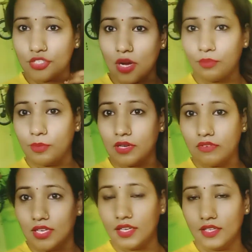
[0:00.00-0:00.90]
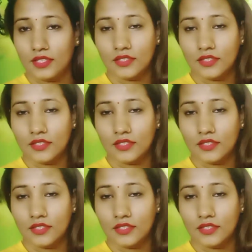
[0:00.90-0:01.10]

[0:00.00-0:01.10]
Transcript: शैम्पू मंगवाया है